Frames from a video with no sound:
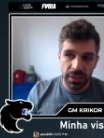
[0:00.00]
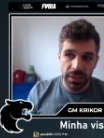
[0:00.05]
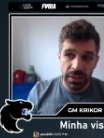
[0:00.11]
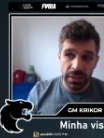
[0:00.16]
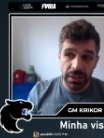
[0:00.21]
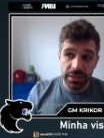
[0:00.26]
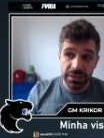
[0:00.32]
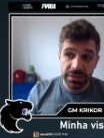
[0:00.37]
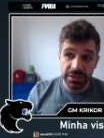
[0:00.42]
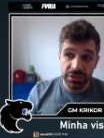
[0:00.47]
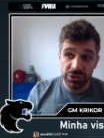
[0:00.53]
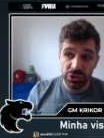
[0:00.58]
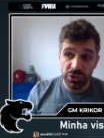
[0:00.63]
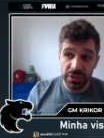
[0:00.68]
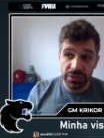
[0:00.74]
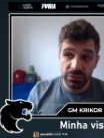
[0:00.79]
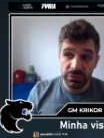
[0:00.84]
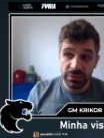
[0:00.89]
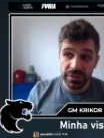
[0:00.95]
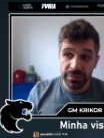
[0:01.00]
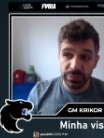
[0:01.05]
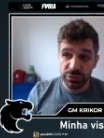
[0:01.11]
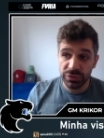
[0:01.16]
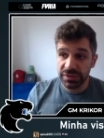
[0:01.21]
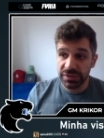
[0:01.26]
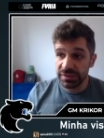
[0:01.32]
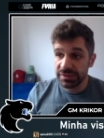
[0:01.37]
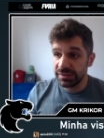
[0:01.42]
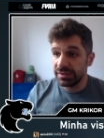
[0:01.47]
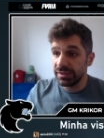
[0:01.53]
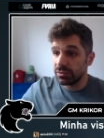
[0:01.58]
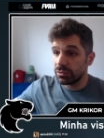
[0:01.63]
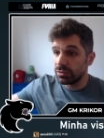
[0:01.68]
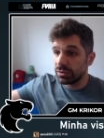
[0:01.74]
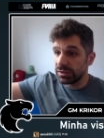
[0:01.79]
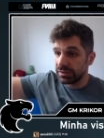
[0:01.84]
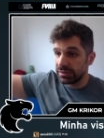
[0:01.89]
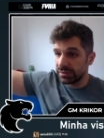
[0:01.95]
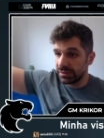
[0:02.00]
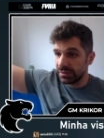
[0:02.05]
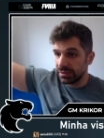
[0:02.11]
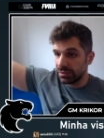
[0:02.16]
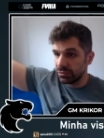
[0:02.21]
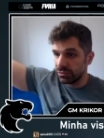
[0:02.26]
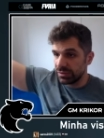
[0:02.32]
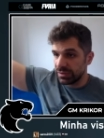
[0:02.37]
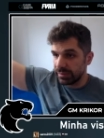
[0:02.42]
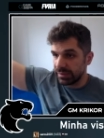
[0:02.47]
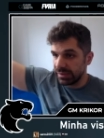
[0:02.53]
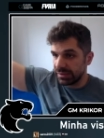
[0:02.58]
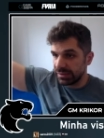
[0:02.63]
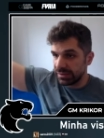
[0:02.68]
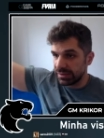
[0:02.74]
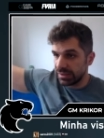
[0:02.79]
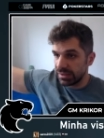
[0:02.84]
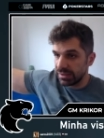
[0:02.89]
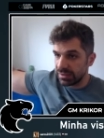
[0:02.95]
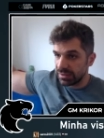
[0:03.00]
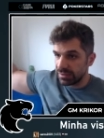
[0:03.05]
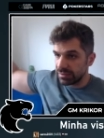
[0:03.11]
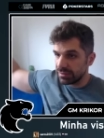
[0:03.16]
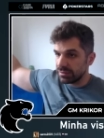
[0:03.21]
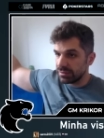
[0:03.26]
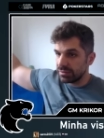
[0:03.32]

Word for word: Ele tinha que ter jogado um D pro C5 antes. A luz tá meio estranha, né?